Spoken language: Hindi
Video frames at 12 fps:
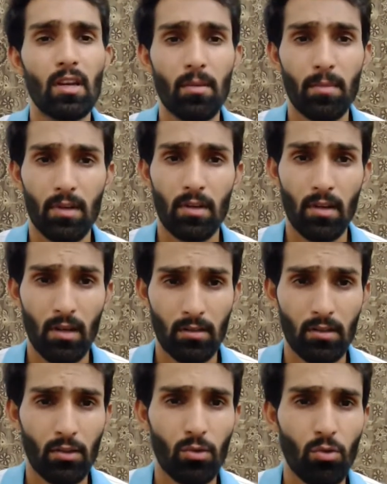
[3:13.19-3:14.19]
लिमिटेड
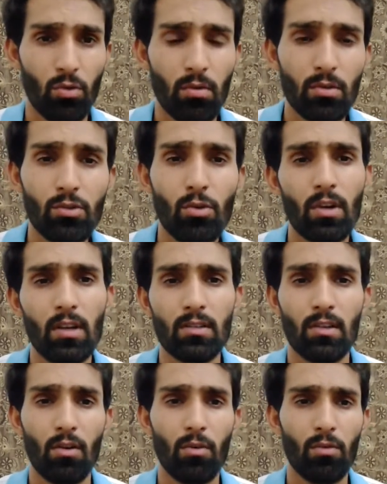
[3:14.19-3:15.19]
हद तक हो छोटा
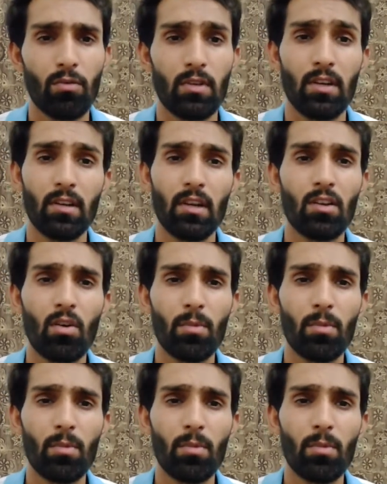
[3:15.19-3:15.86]
सा हो इनके ई